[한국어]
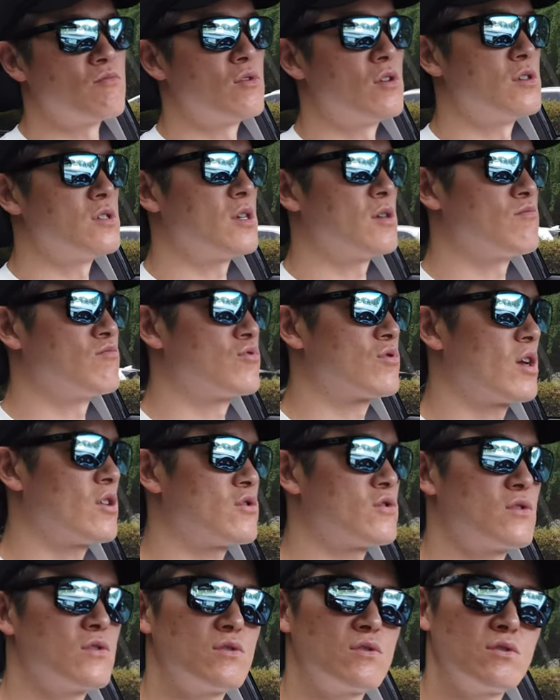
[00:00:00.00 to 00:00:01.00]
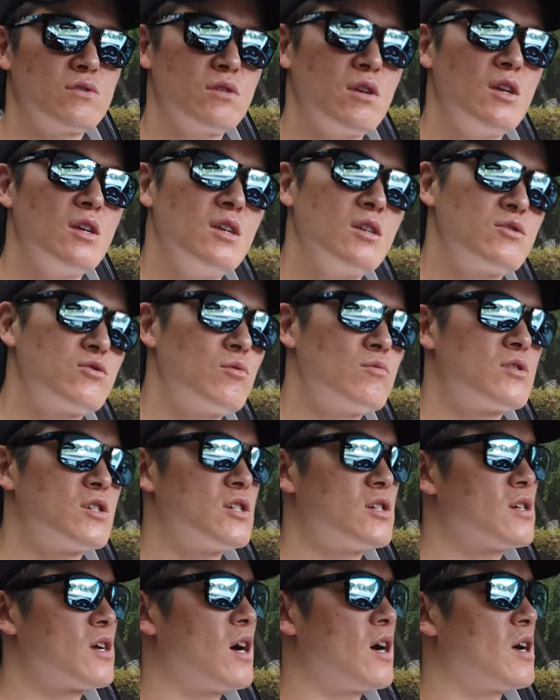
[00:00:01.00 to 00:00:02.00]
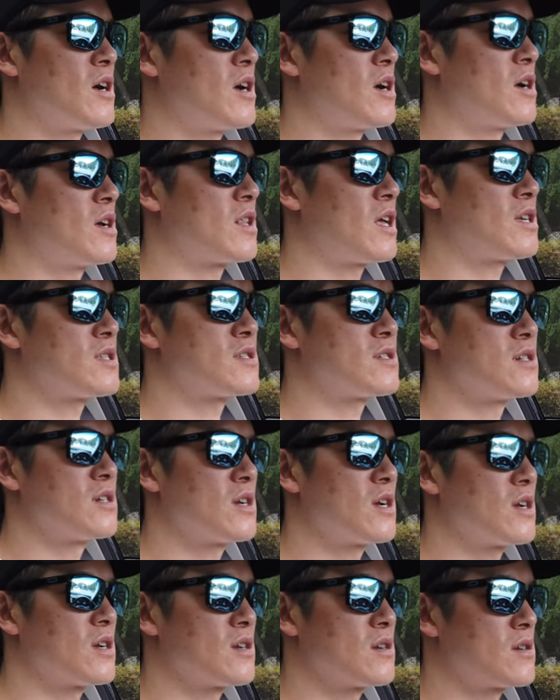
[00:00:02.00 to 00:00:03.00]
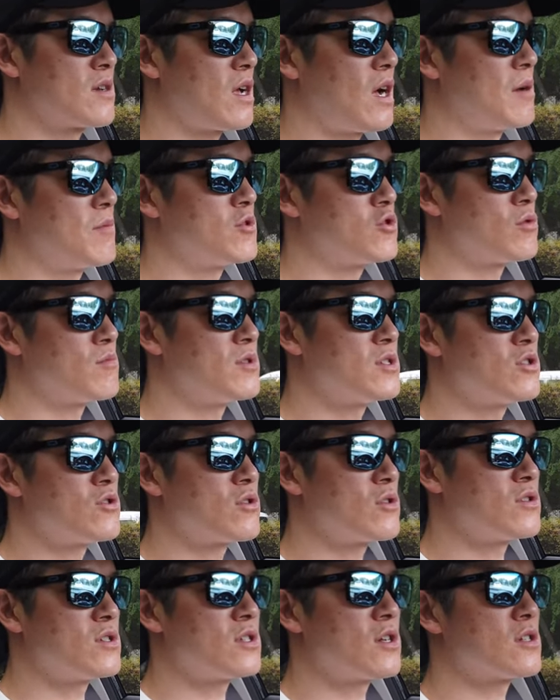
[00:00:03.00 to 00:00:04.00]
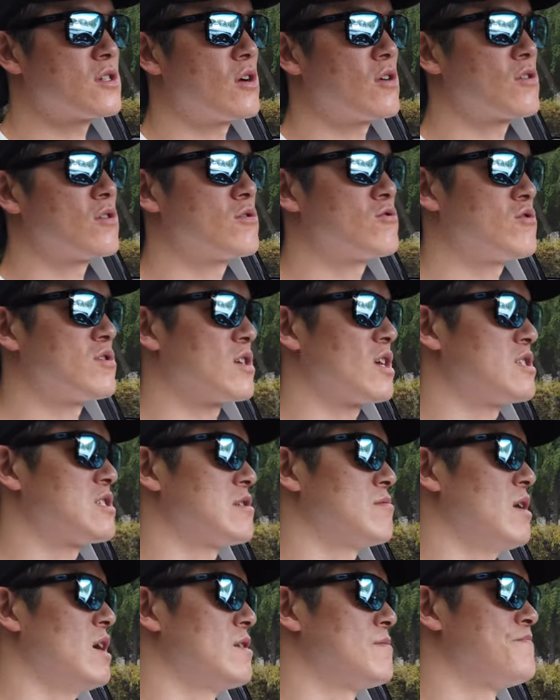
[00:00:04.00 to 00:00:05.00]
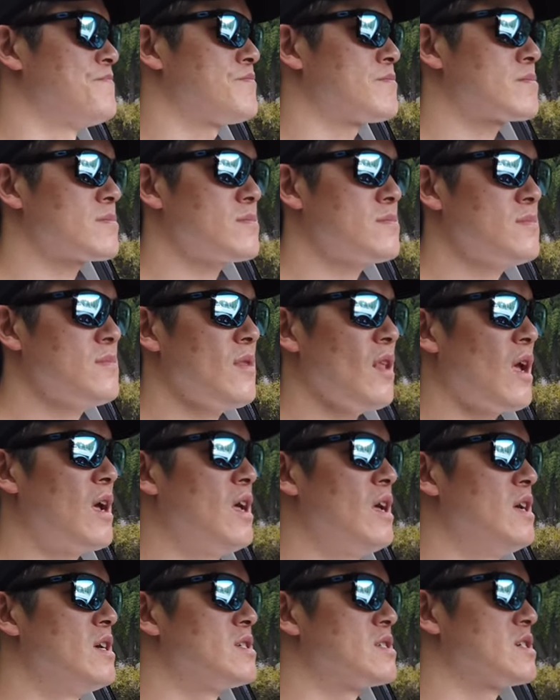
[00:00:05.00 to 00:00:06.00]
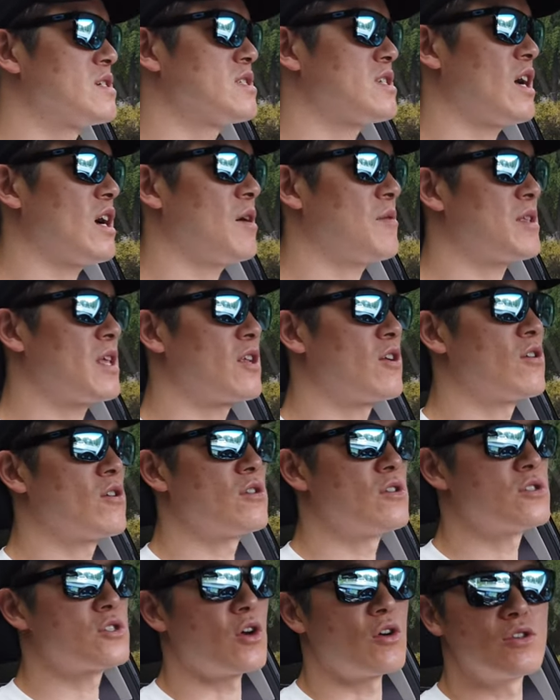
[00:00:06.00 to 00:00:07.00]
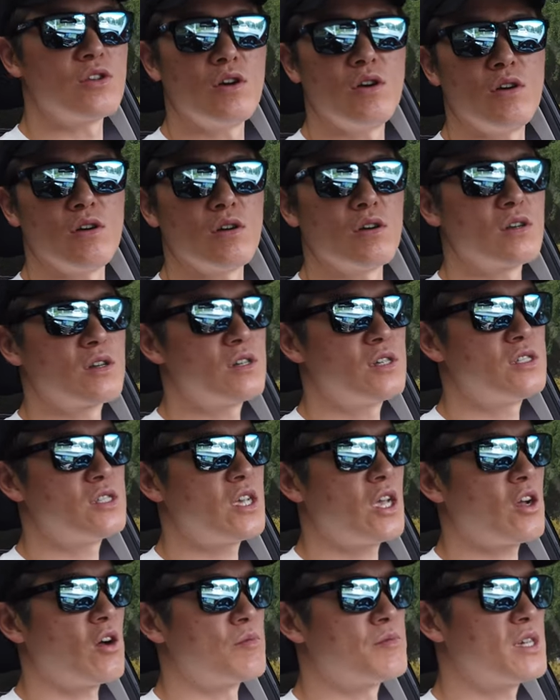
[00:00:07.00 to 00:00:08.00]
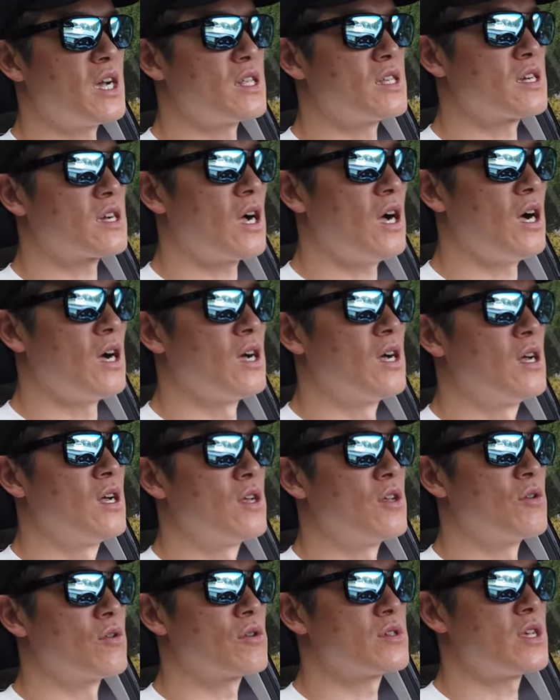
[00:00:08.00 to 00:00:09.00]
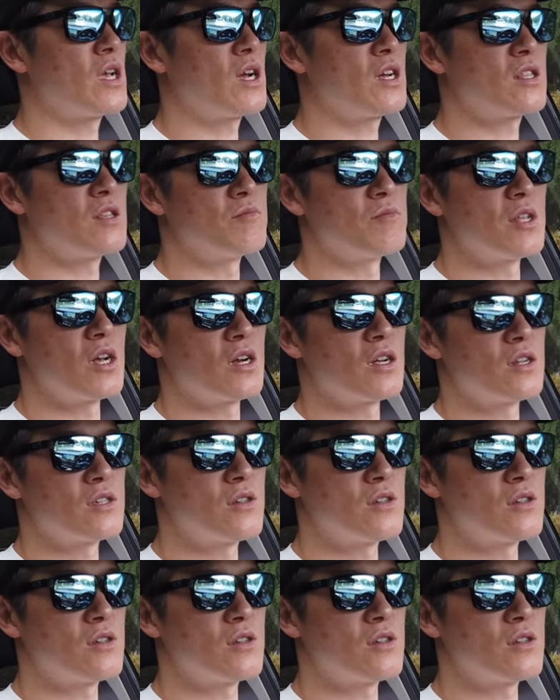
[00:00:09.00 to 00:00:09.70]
물론 이제 무게 좀, 좀 증가나 증감이 좀 있을 수 있어서 그럴 수 있겠지만 승차감이나 이런 거는 전혀 큰 차이가 없지 않을까 이렇게 생각이 듭니다.